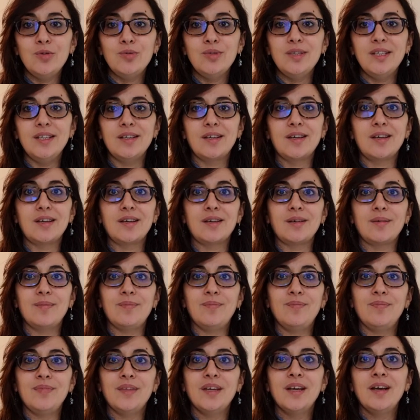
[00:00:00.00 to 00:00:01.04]
ludiques.
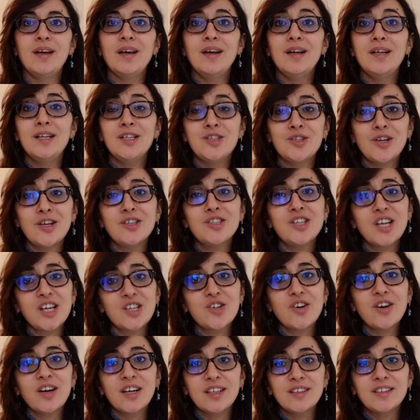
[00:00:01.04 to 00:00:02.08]
Les jeunes
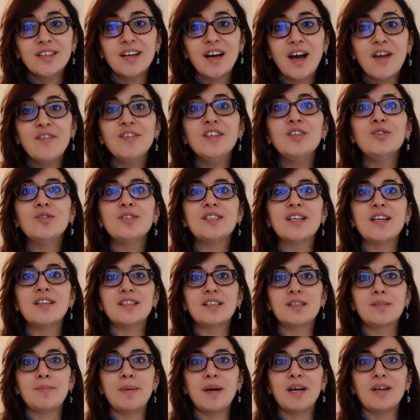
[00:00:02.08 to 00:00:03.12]
chercheurs étaient ravis de cette
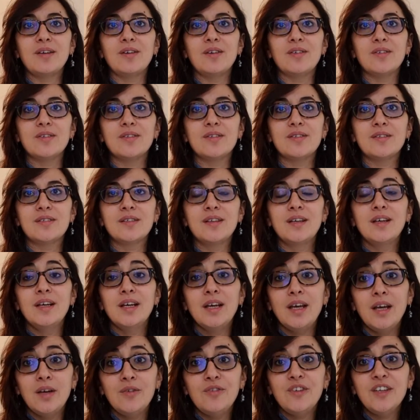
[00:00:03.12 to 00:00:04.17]
expérience.
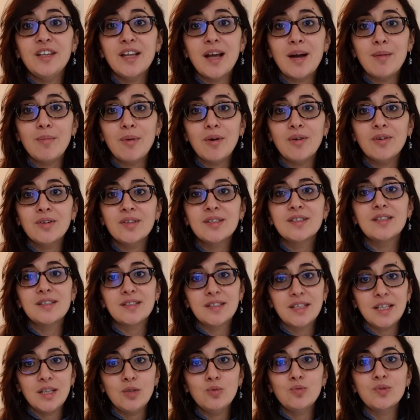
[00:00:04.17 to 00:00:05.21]
Et finalement, c'est
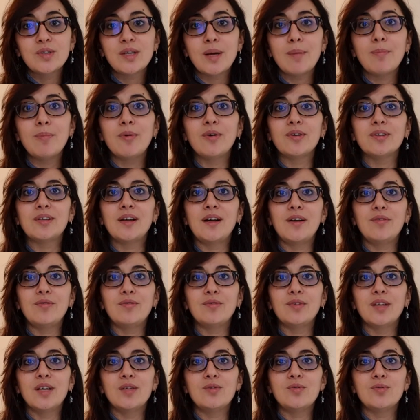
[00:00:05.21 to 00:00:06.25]
ce qui nous importe à la
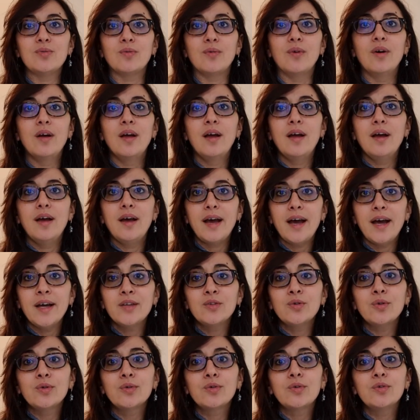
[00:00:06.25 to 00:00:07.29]
Fondation.
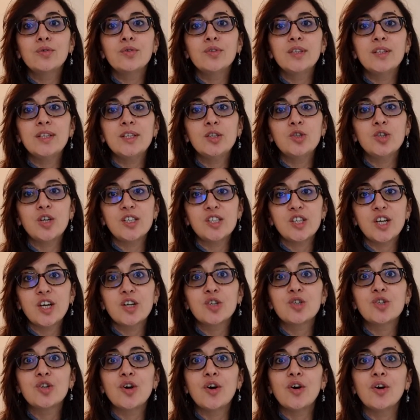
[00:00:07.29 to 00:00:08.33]
Être aux côtés des jeunes
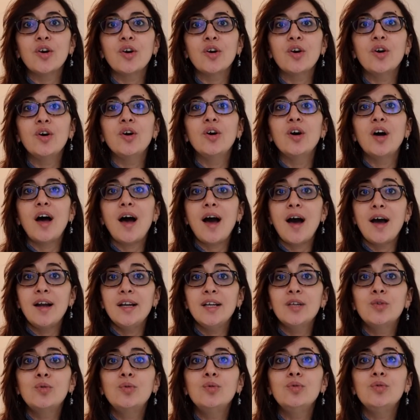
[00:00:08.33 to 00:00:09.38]
chercheurs, à
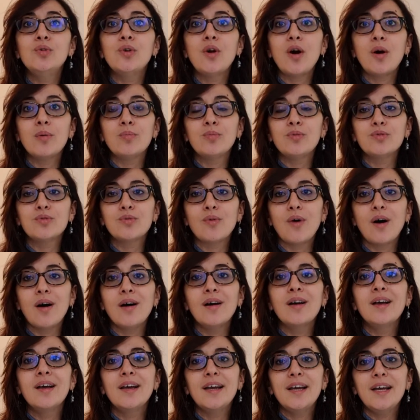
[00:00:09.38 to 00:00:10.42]
l'écoute de leurs
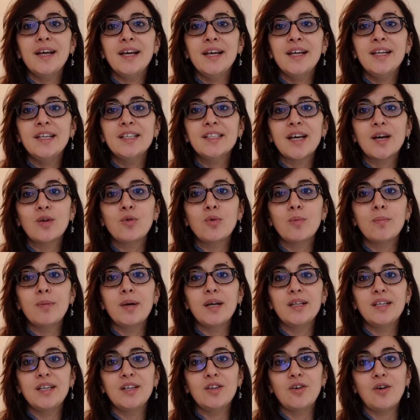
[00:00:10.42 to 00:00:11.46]
besoins et les
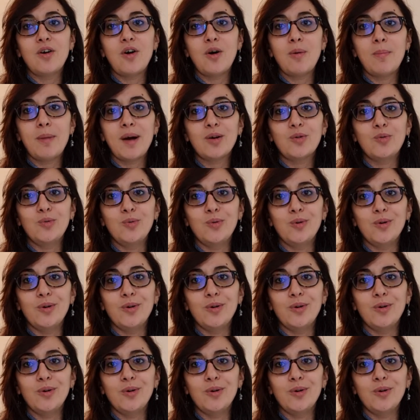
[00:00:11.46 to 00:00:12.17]
accompagner dans leur parcours.